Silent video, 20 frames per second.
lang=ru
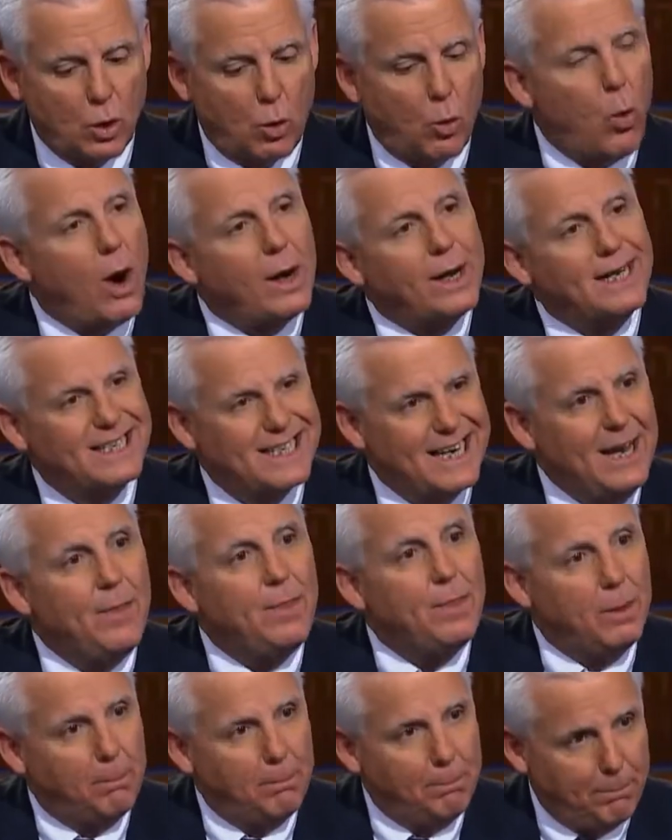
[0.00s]
процесс.
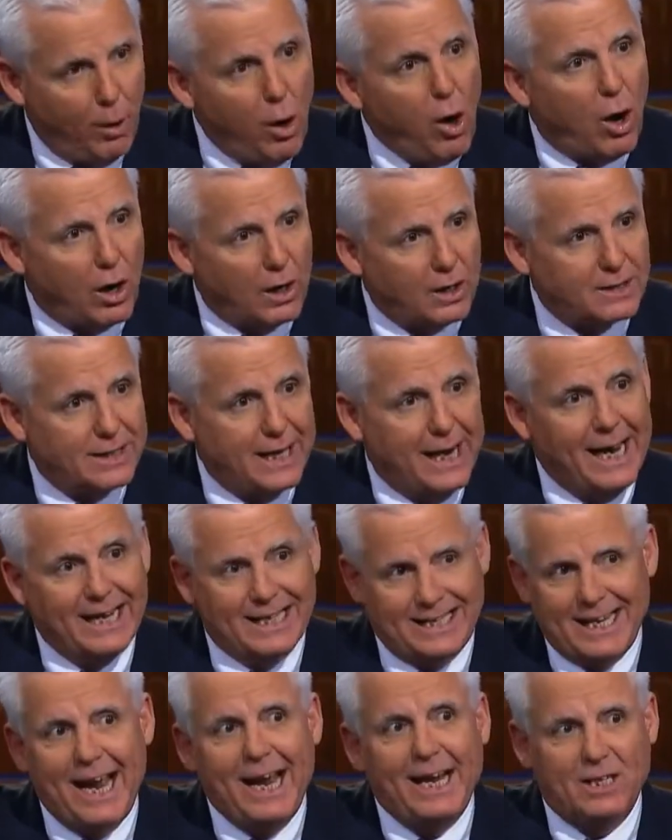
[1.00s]
Для каждого
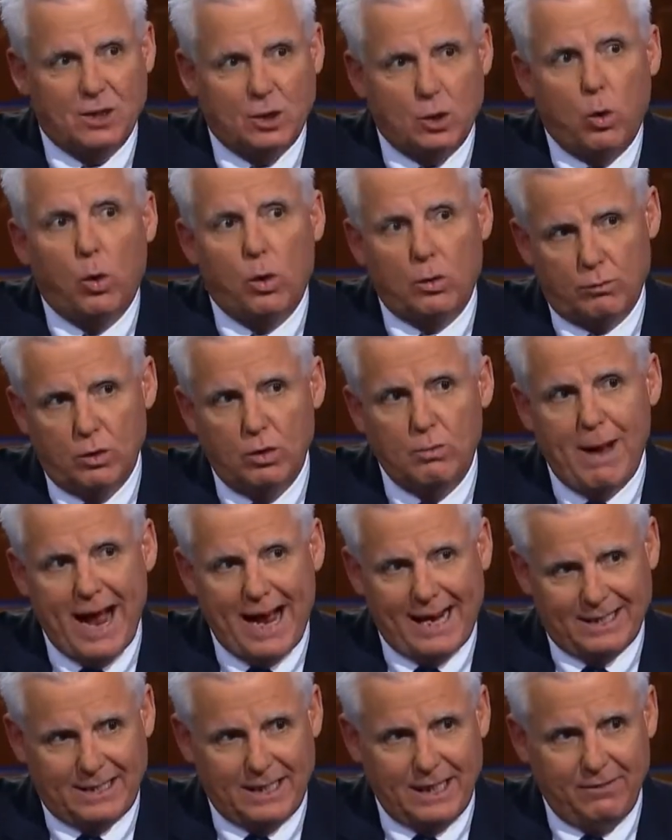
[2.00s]
человека на этой планете
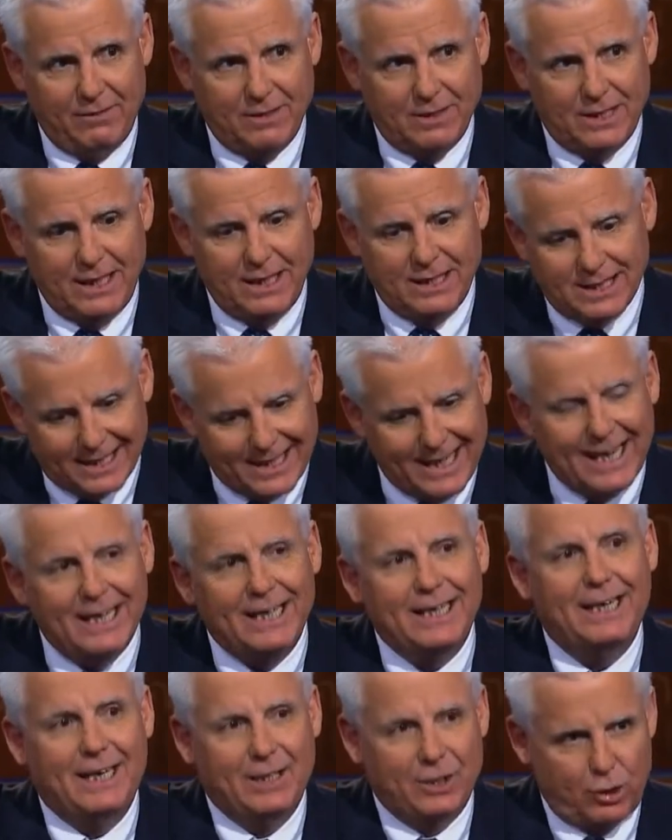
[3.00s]
есть своя
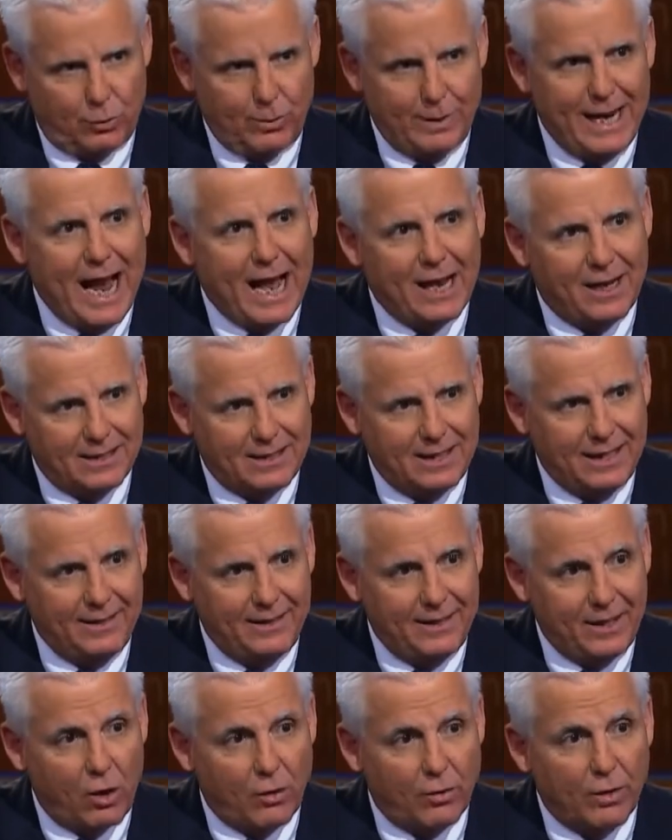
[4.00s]
книга на небесах.
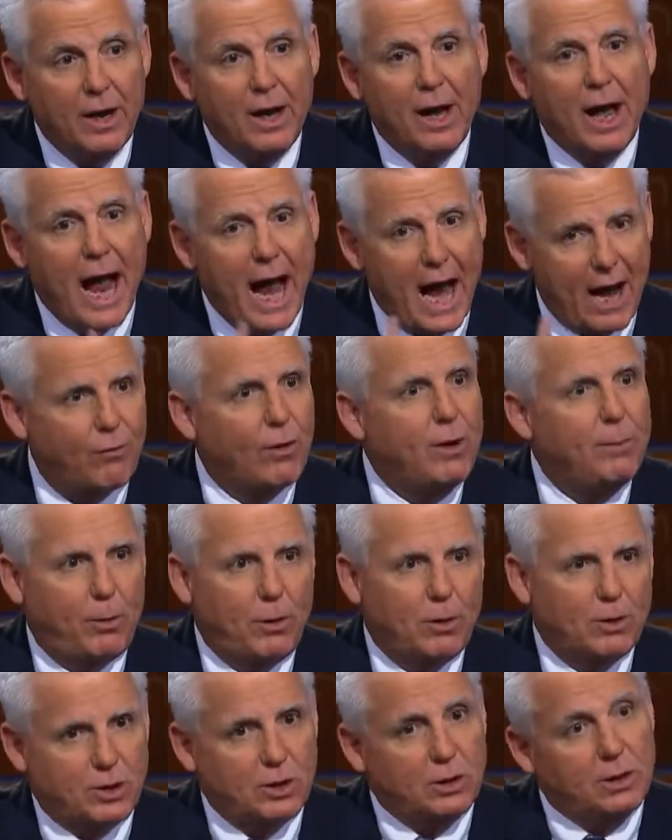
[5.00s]
Так написано в
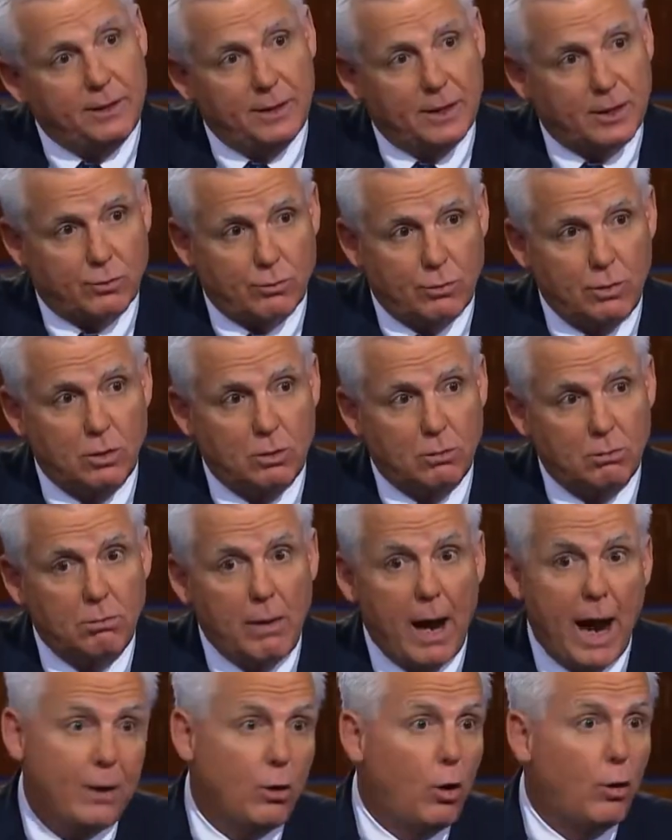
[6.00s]
138-м
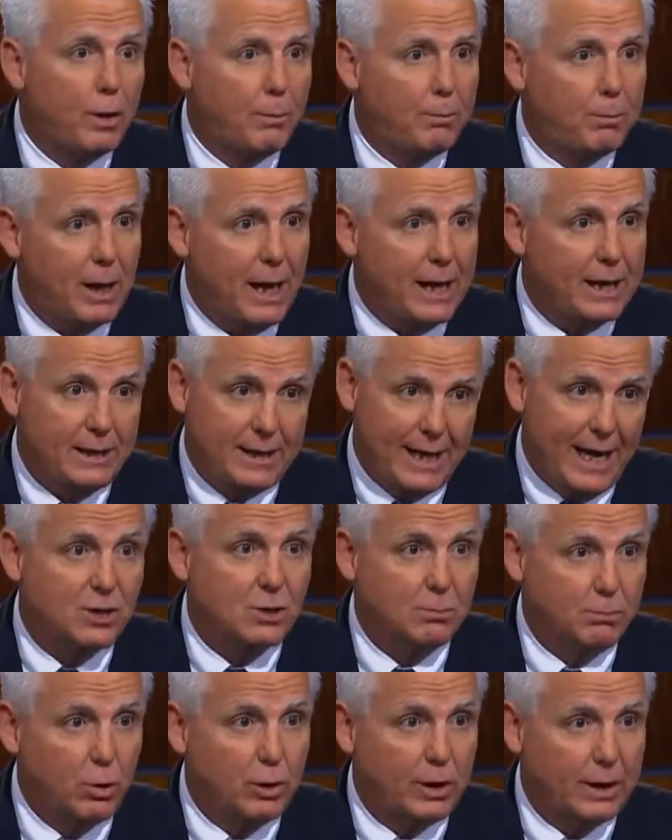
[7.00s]
псалме.
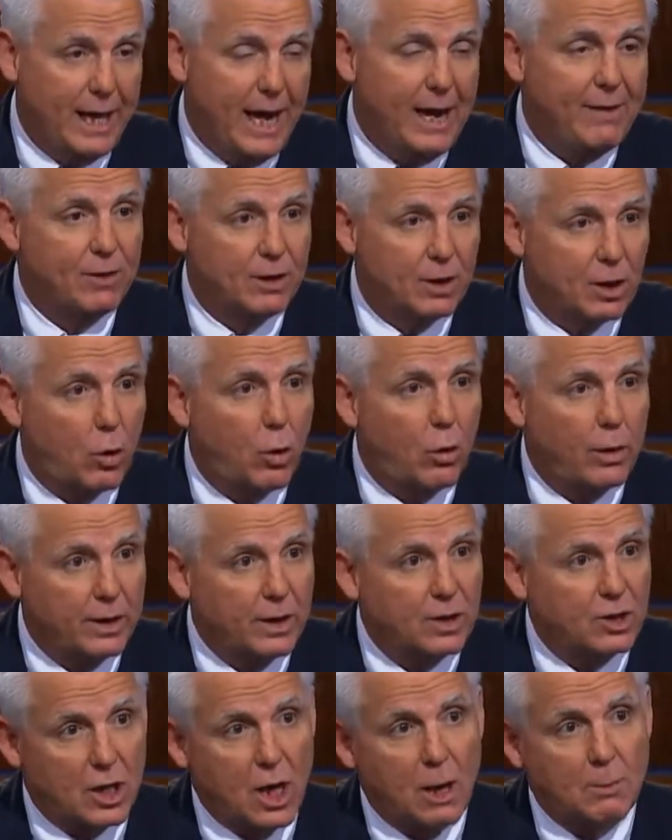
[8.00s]
Мы должны
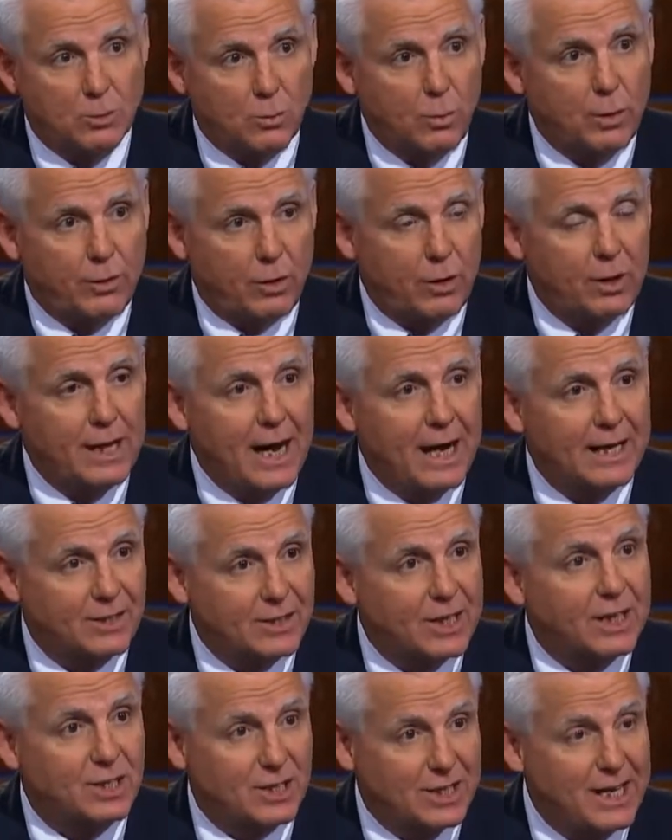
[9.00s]
научиться
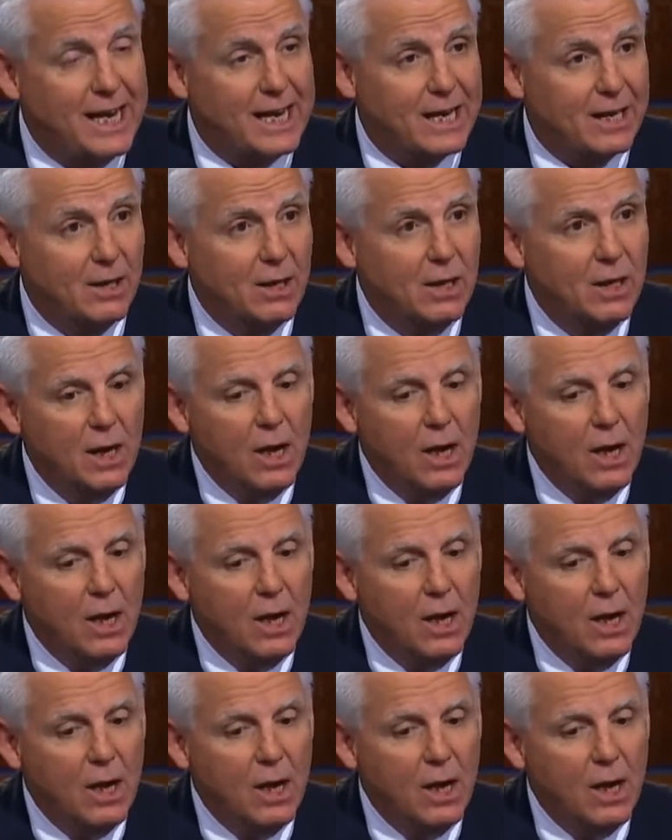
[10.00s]
приходить на Божий суд,